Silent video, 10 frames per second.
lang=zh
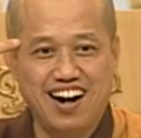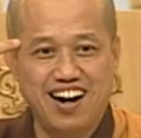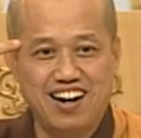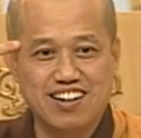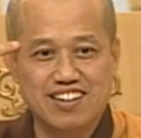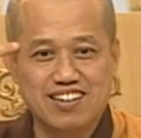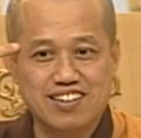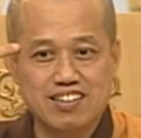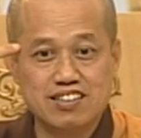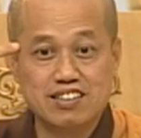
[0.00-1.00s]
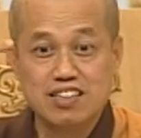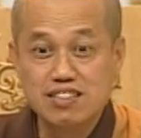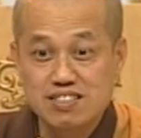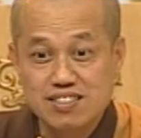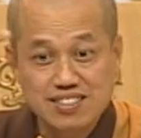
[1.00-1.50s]
啊，你
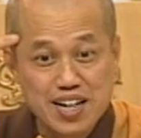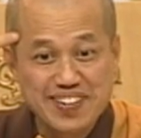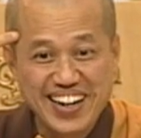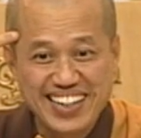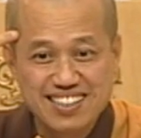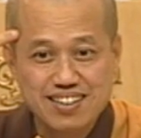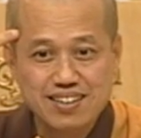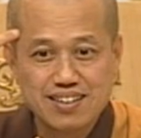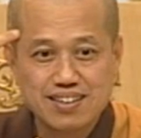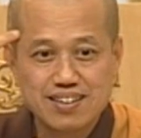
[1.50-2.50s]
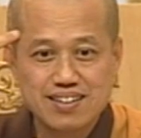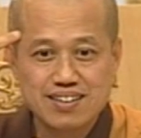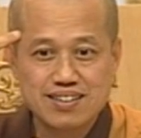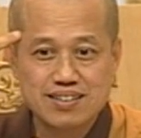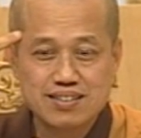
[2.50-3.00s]
指这边，
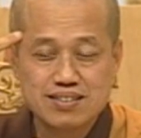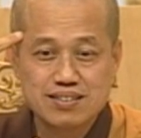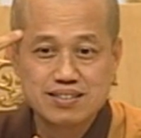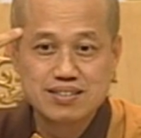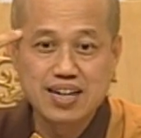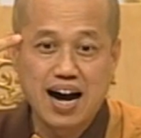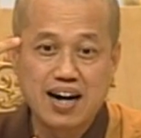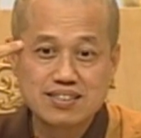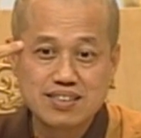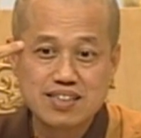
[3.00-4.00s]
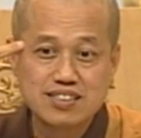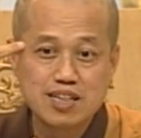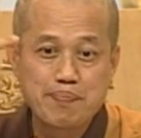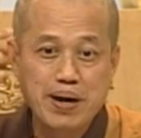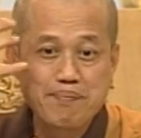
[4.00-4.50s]
假设
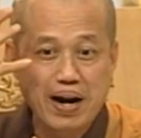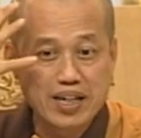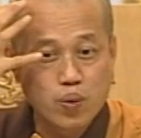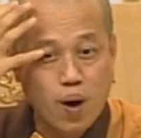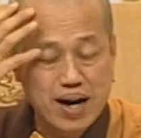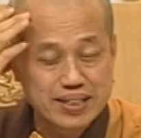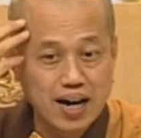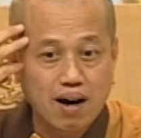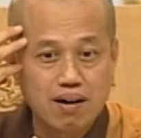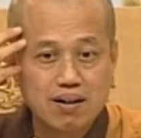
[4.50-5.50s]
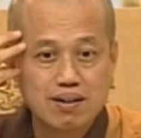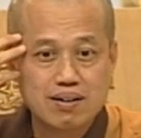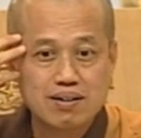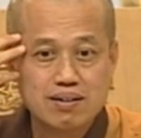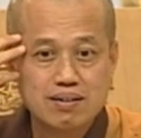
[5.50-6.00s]
这边把你挖掉，
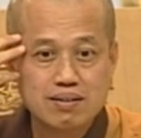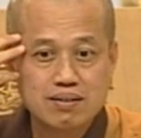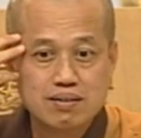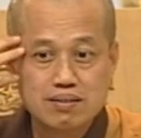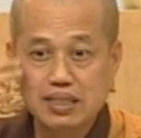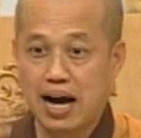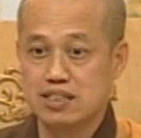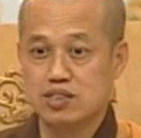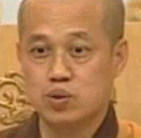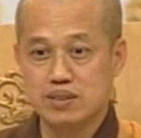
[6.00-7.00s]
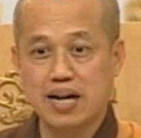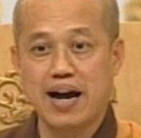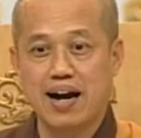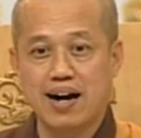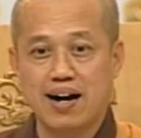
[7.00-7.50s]
你还是存
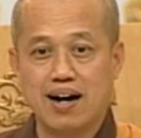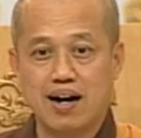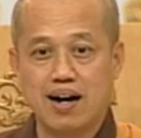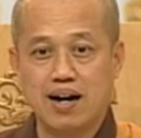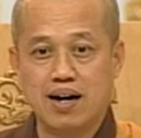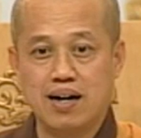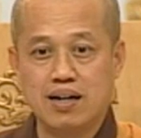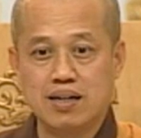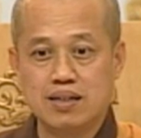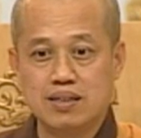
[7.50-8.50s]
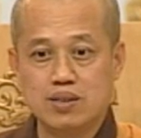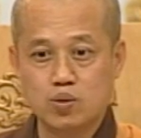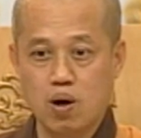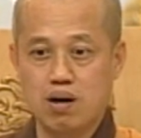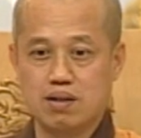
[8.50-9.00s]
在啊？你
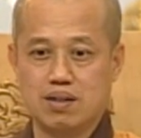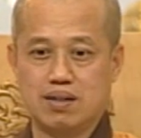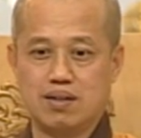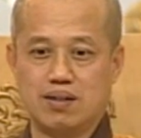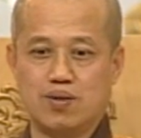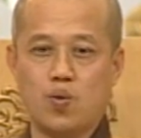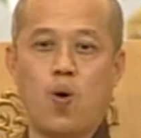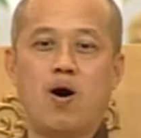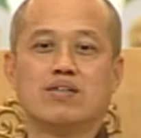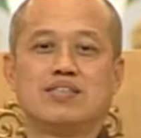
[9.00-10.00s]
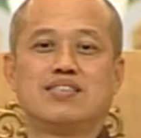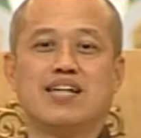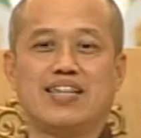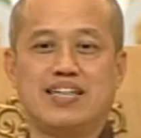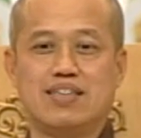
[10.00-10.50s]
说？我是
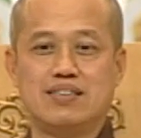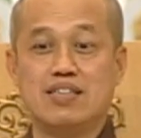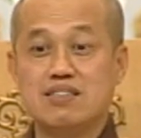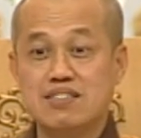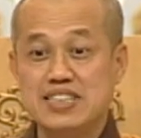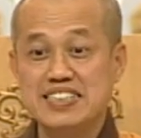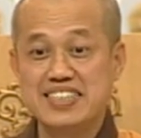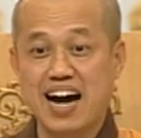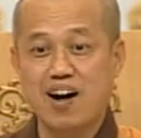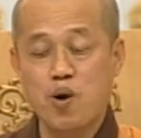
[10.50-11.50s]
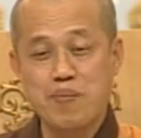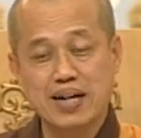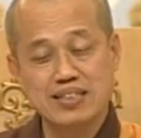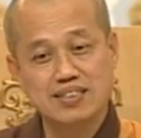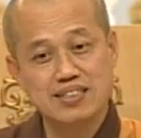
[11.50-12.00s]
这里，你指心脏，我
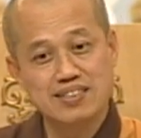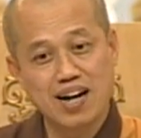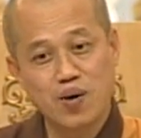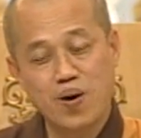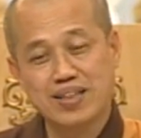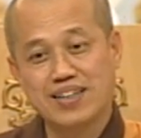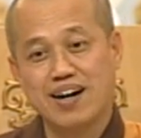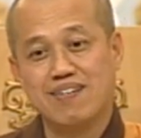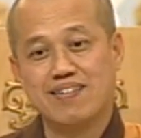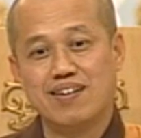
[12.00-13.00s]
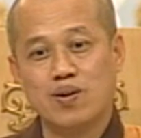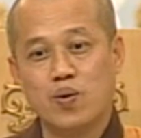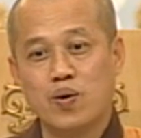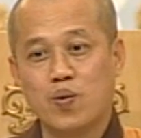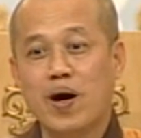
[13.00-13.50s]
把你心脏挖掉，
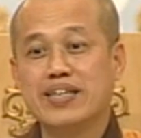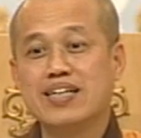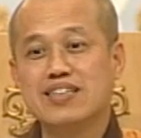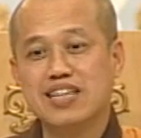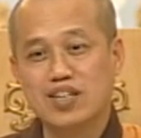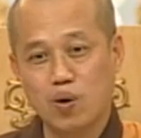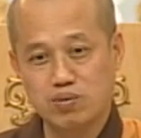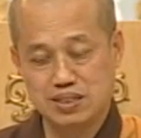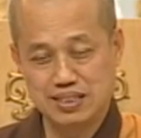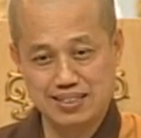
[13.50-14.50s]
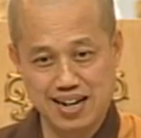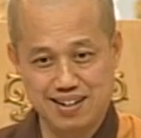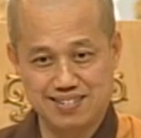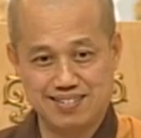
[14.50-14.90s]
换你一个人工心脏。